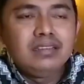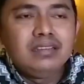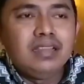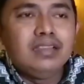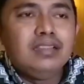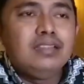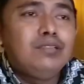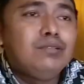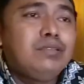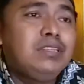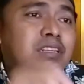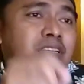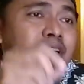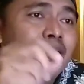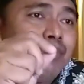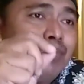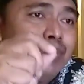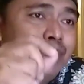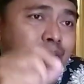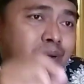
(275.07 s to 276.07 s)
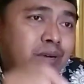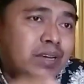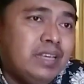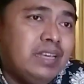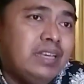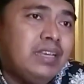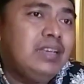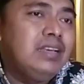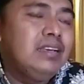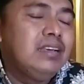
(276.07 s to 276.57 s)
dan itu tidak
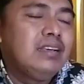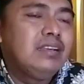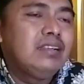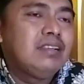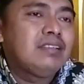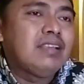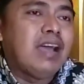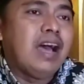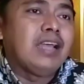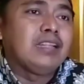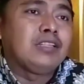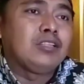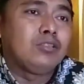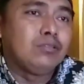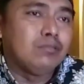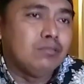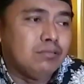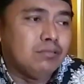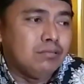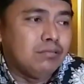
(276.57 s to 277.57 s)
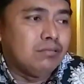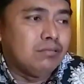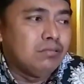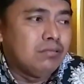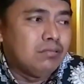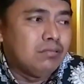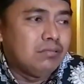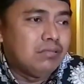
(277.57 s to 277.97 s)
boleh satu